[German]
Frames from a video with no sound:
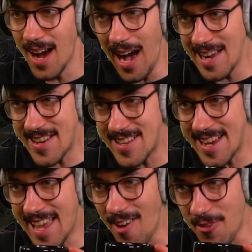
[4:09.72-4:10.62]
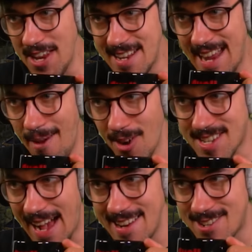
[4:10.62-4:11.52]
Labo. Ah, ich hätte den Kaffee in eine
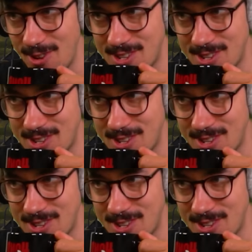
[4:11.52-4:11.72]
Thermoskanne tun